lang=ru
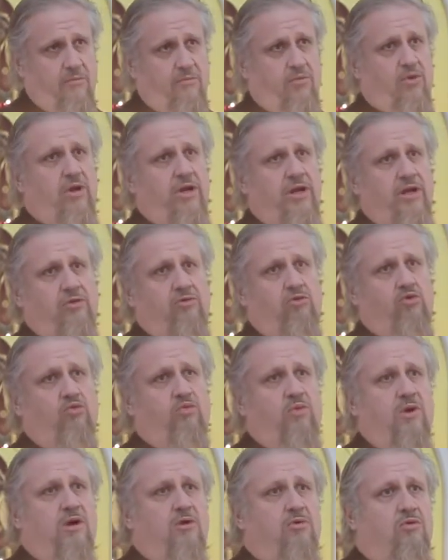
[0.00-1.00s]
более
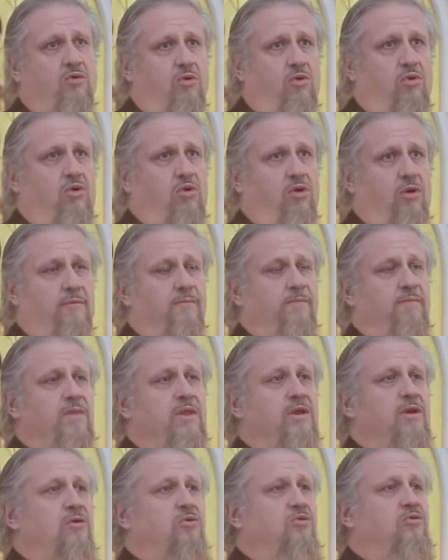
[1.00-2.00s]
глубоко
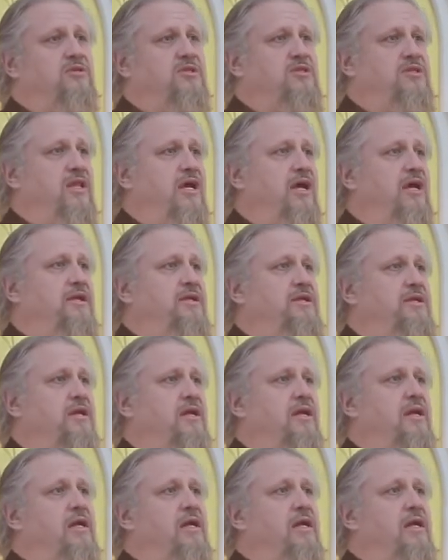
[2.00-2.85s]
узнать